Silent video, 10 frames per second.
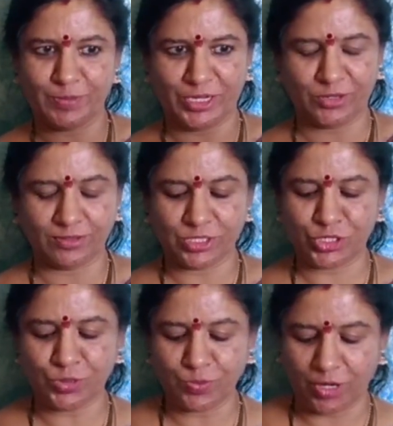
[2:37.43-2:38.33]

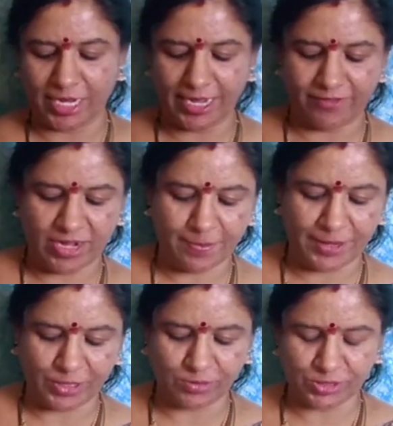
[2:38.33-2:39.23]
పెట్టుకోవచ్చు మొక్కలు ఏమైనా
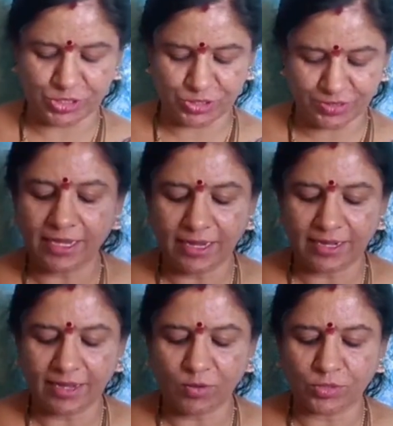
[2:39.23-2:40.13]
పెట్టుకోవచ్చు
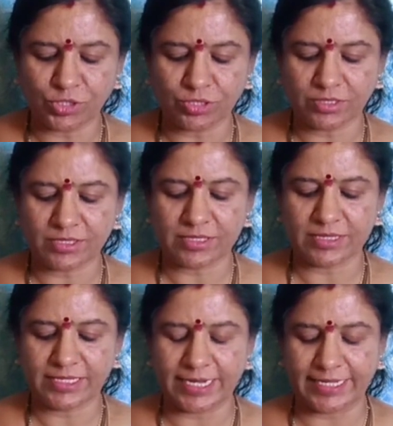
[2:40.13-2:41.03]
ఇలా కొంచెం
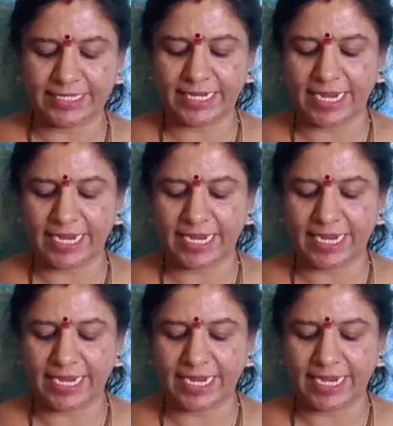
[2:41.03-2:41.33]
సెట్ uh,